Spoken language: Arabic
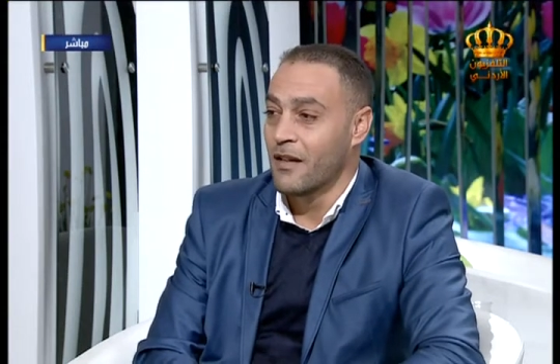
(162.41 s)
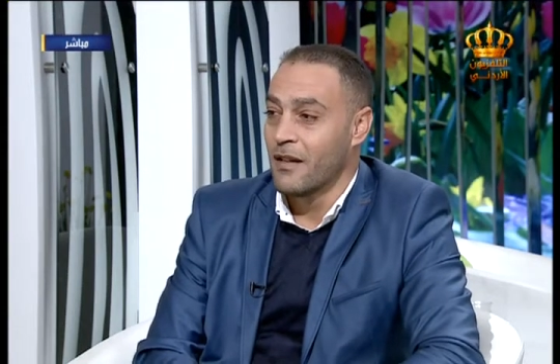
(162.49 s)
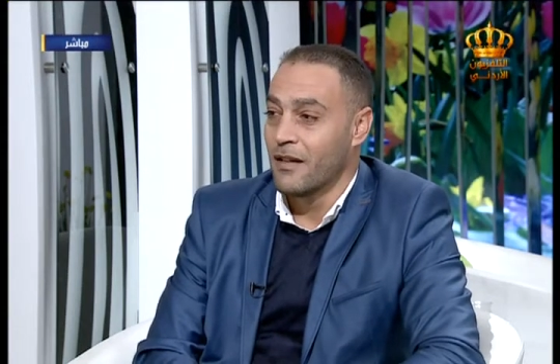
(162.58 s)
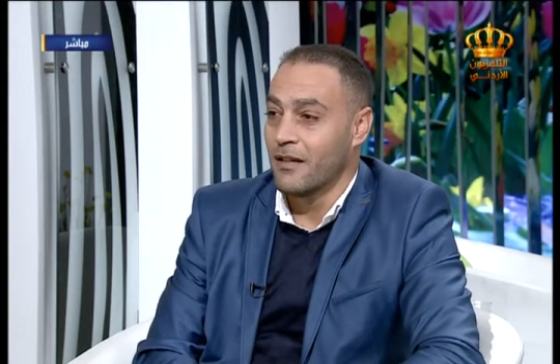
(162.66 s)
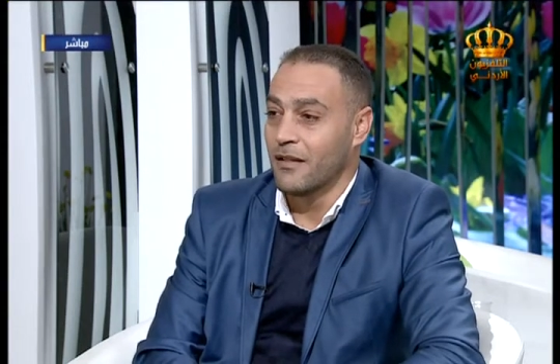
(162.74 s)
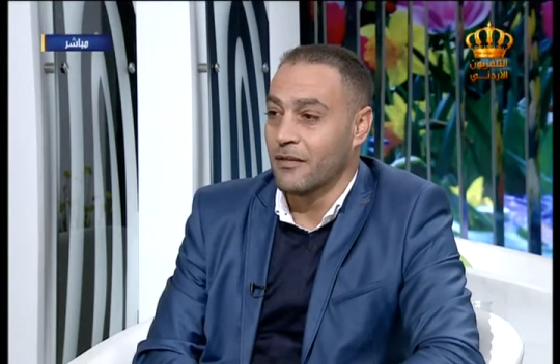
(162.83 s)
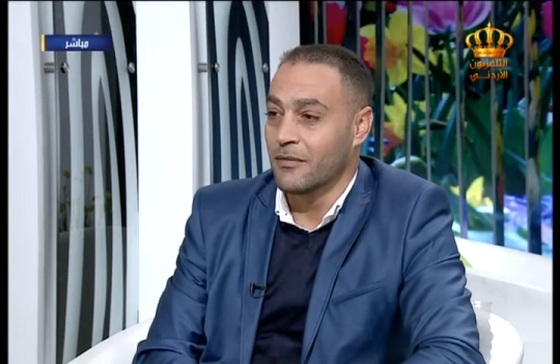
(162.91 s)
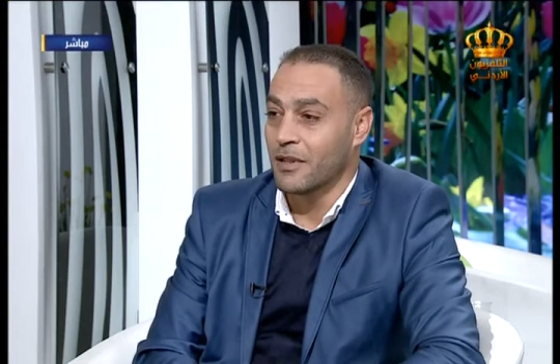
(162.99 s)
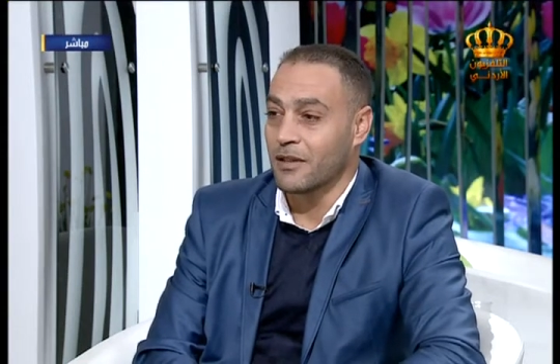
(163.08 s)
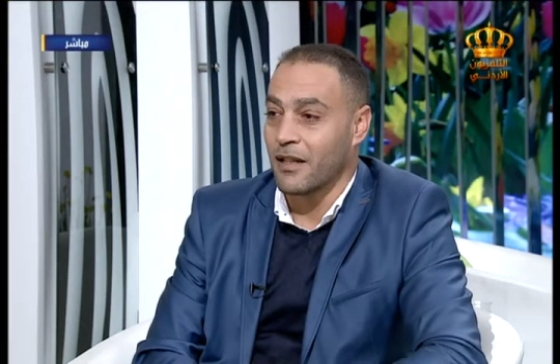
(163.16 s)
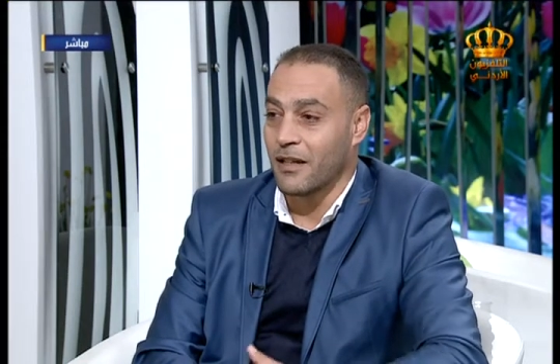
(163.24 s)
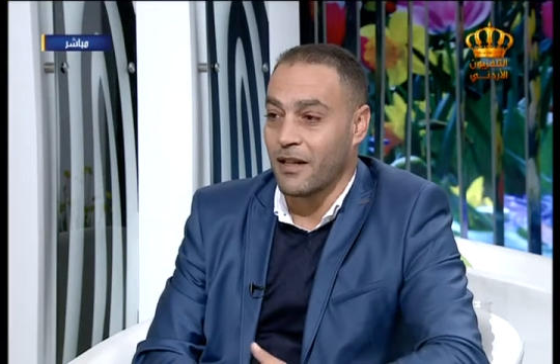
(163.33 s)
آه،
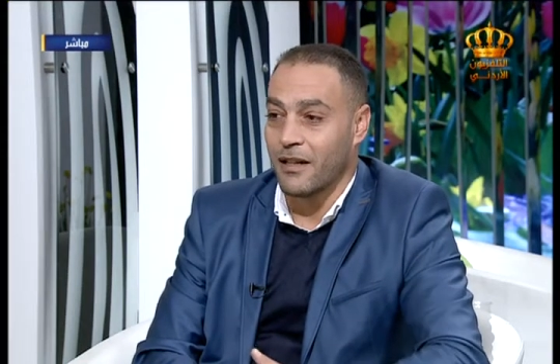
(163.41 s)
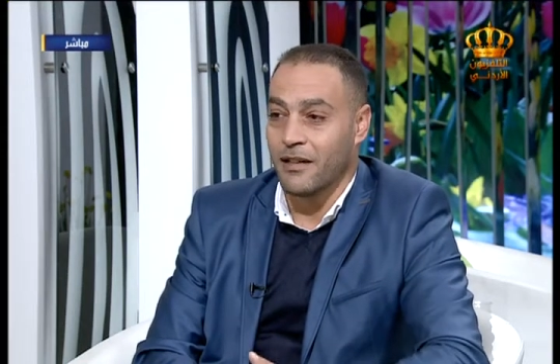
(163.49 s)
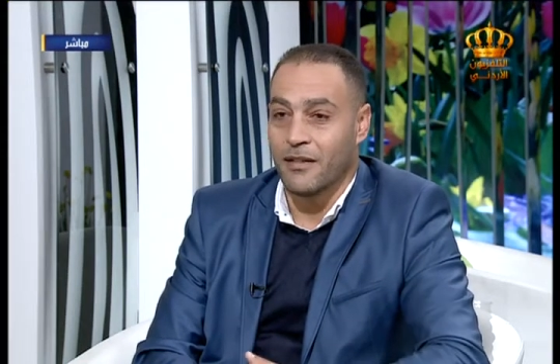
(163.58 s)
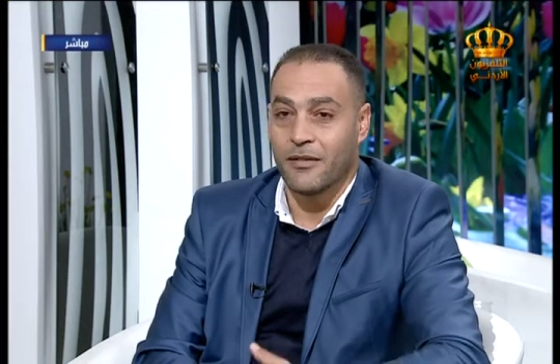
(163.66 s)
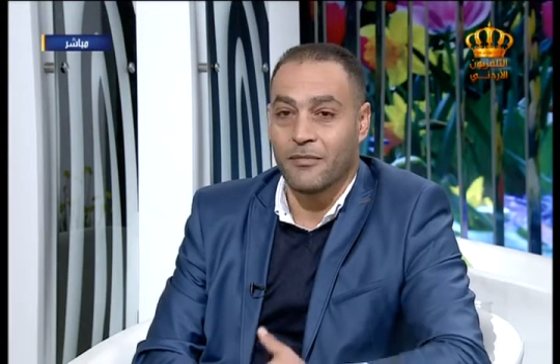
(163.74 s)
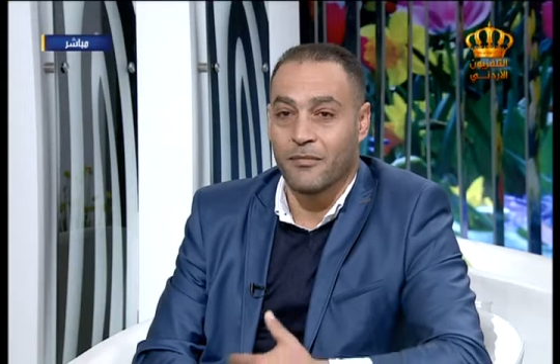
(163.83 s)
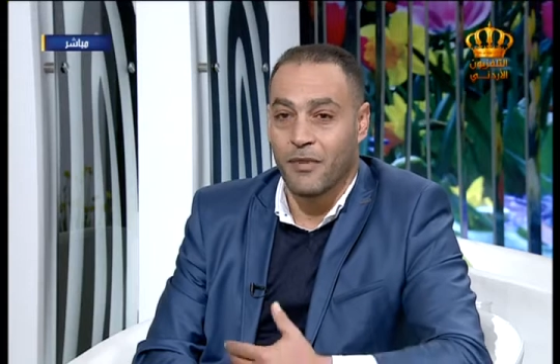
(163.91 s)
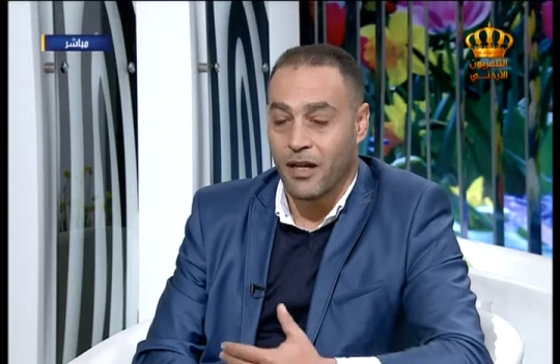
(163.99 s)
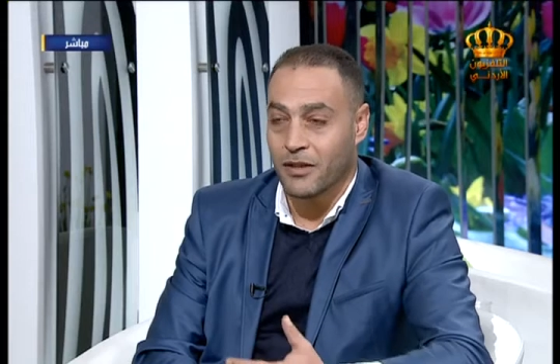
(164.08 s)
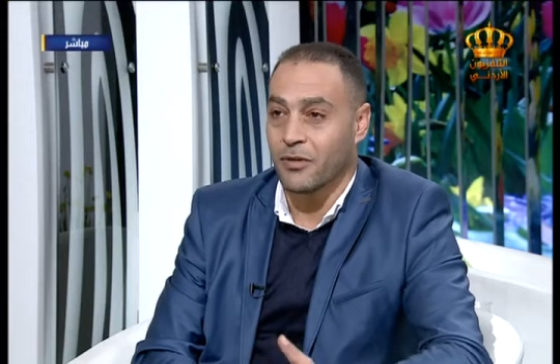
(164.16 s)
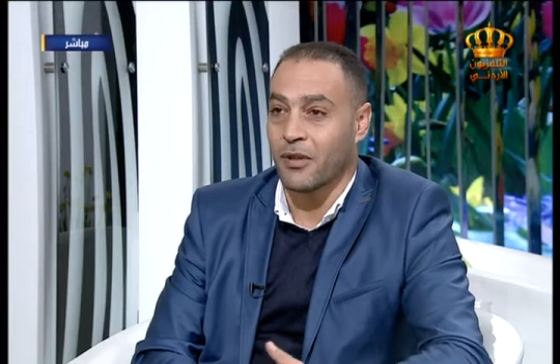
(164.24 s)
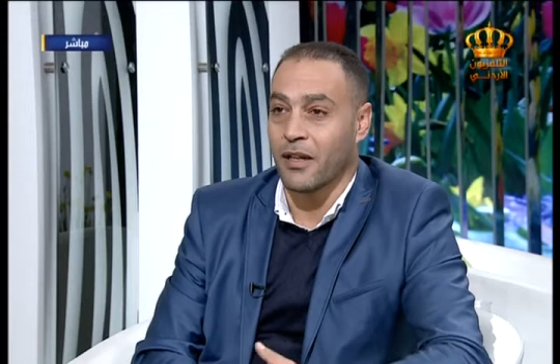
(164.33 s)
نتطلع مع
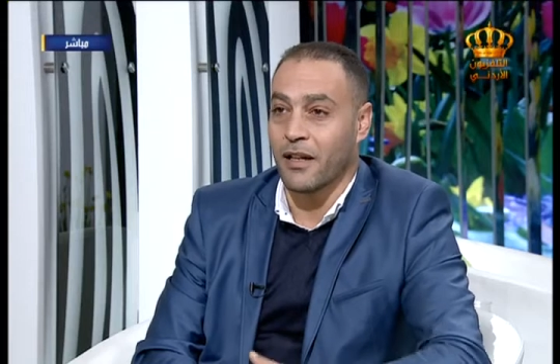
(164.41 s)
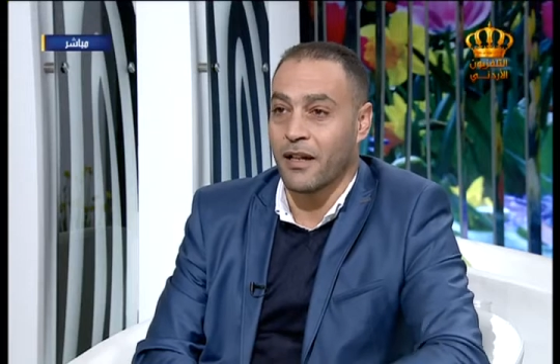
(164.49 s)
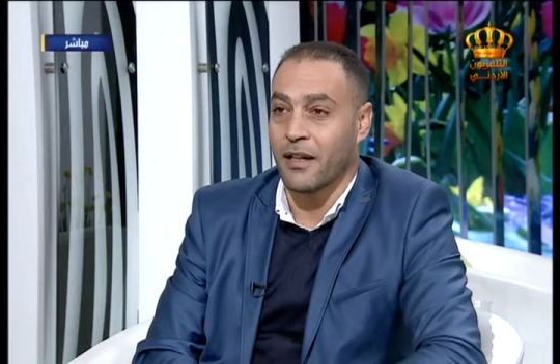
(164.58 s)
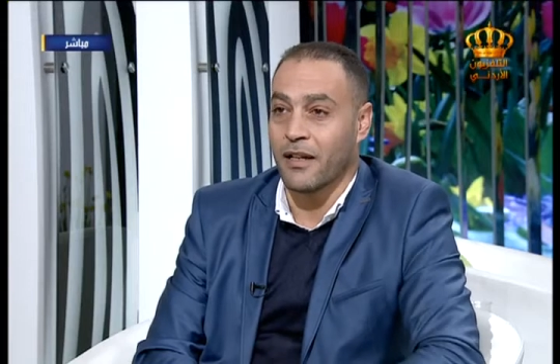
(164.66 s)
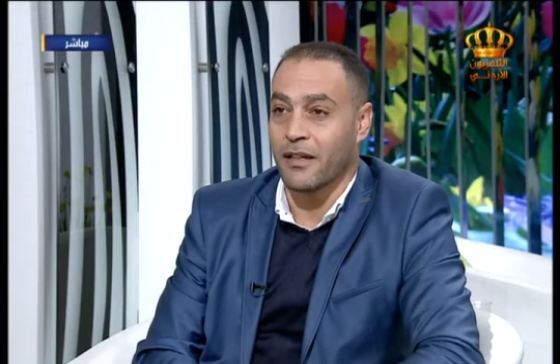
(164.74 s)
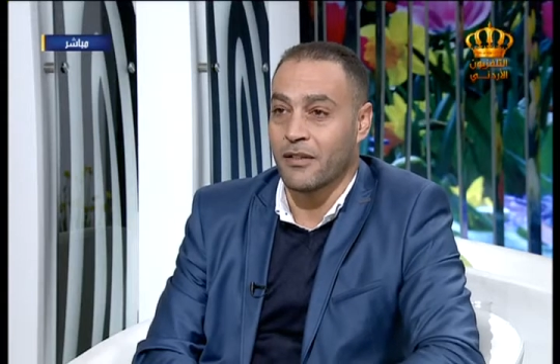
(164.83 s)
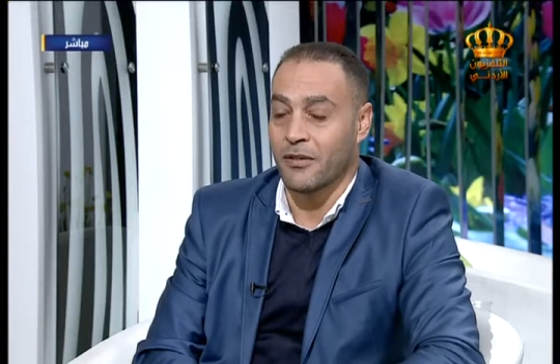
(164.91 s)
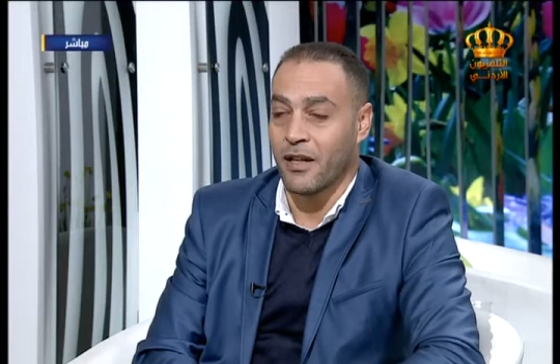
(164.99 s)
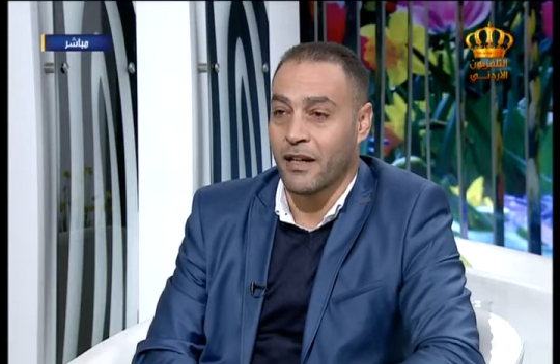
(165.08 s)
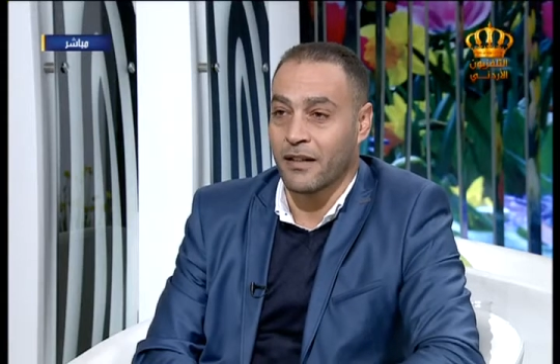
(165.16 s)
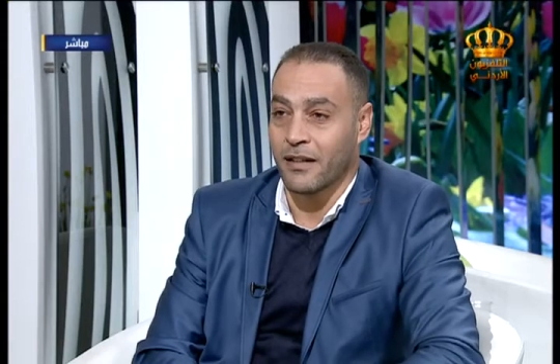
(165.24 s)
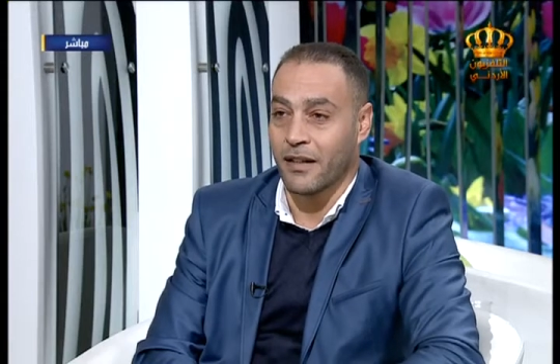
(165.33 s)
الشركاء أن
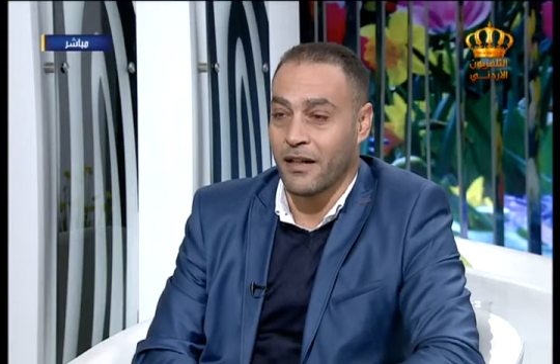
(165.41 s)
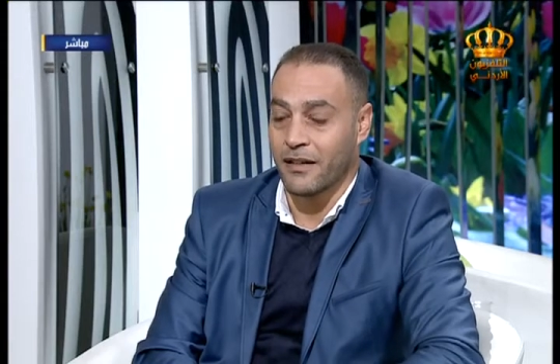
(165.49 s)
نحقق